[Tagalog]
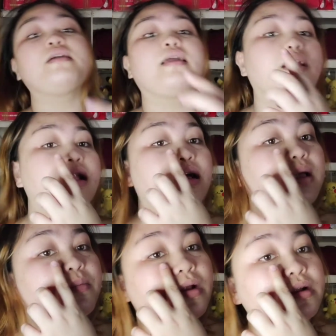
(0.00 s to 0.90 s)
Ilalagay
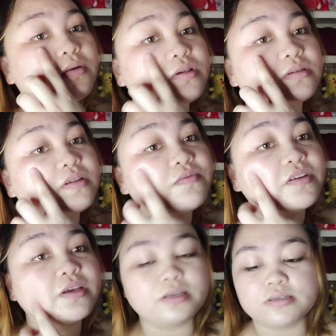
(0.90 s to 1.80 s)
mo lang daw siya sa
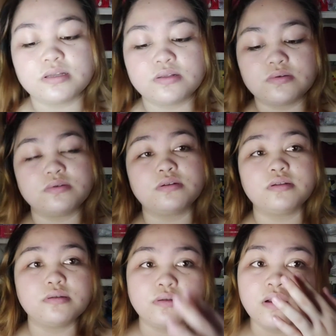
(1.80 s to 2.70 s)
face,
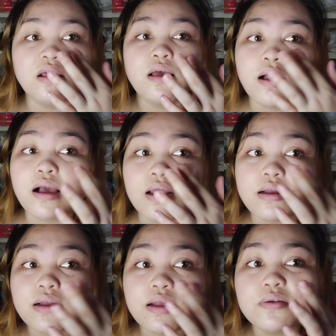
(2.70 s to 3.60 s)
ganon.
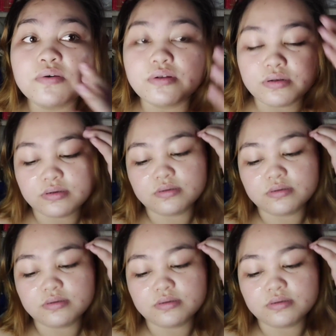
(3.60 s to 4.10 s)
Ganon, ganon.